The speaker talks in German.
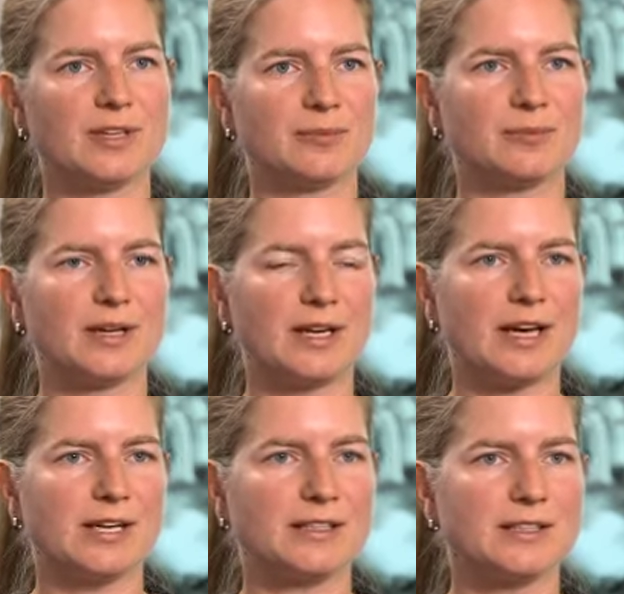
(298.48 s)
ähm,
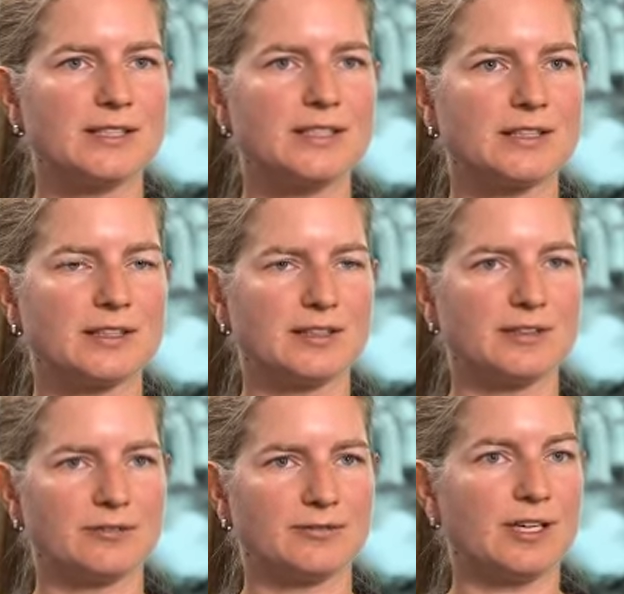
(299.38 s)
erleiden die
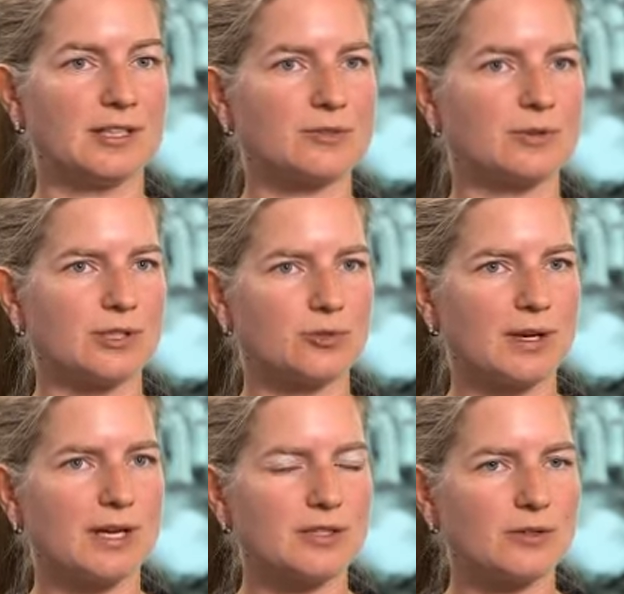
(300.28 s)
Tiere Verletzungen der
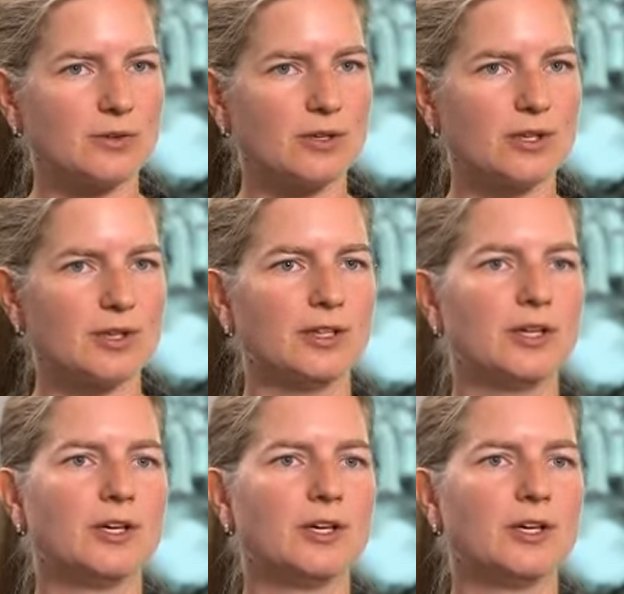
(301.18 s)
Speiseröhre